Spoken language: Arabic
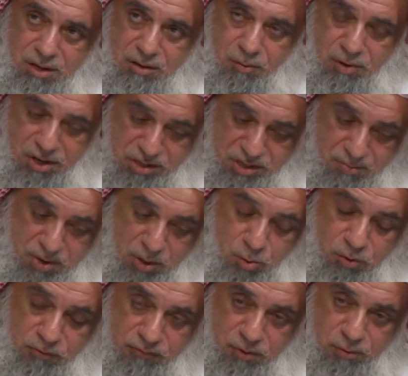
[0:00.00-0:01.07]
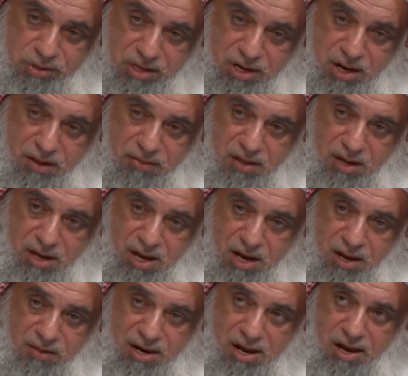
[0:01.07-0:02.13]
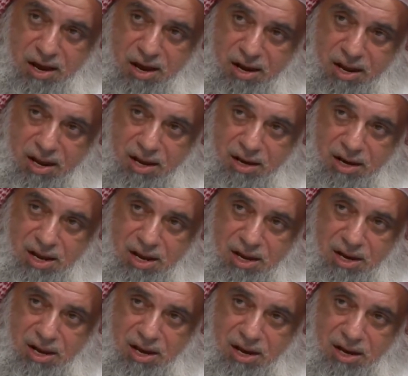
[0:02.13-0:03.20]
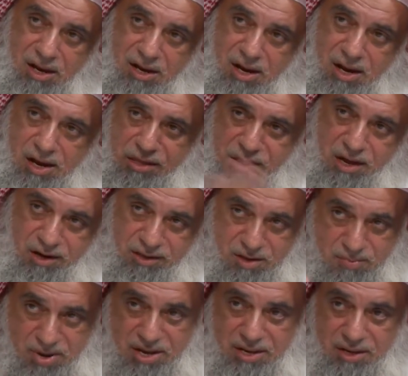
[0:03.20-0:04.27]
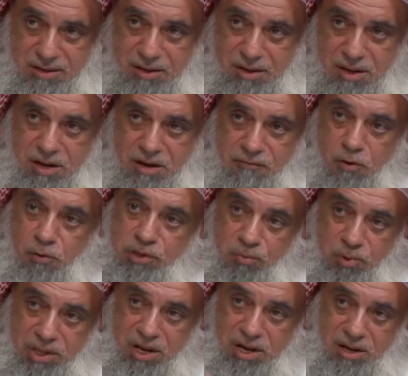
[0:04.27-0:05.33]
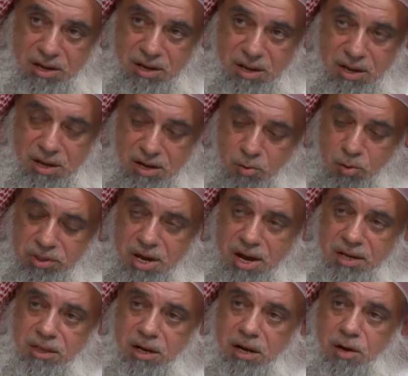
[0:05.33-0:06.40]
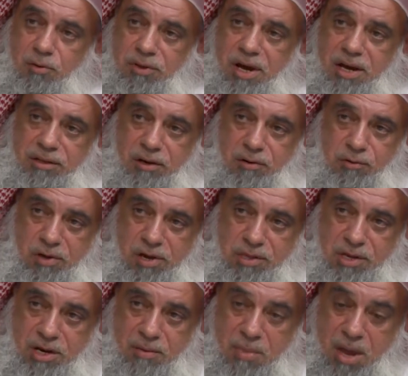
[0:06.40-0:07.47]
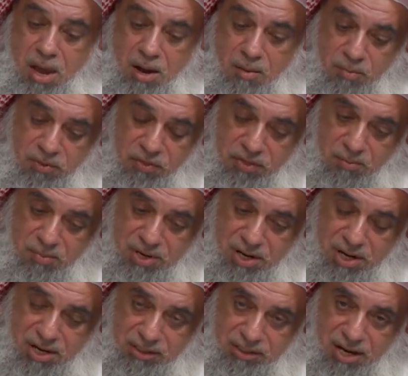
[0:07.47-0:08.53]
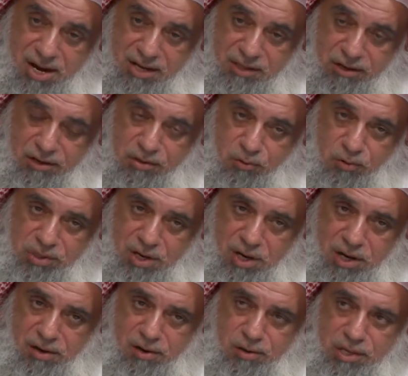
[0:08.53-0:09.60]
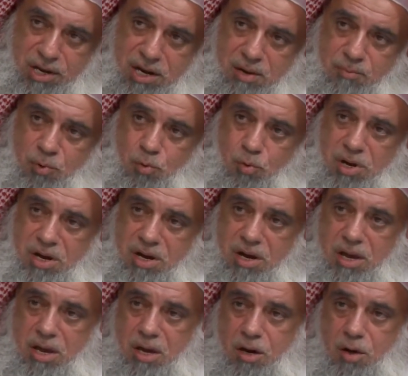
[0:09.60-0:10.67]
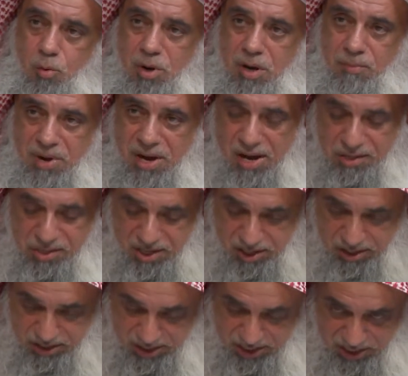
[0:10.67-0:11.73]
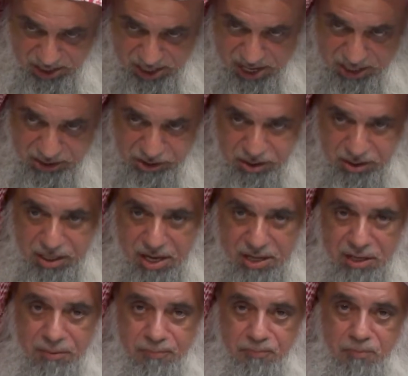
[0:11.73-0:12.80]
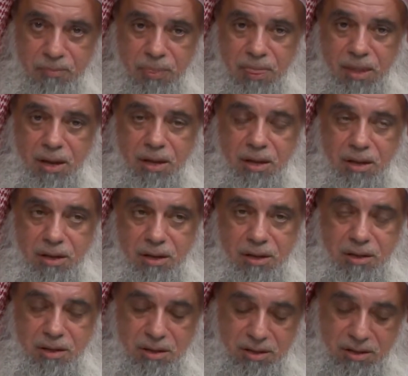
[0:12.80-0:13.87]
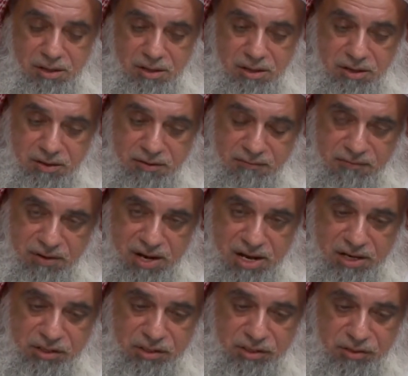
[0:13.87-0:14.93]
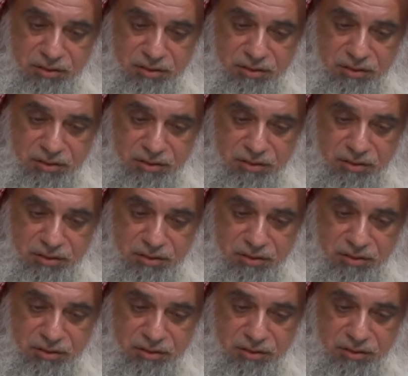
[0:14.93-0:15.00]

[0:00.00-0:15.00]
نقصد لما يكون فوزا هذا الذي لا لا لا, لا خسارة بعده فوز مطلق هو طاعة الله وطاعة الرسول صلى الله عليه وسلم من ضمن طاعة الرسول صلى الله عليه وسلم هو هو ما حصل للحاج يعني آه، في الحج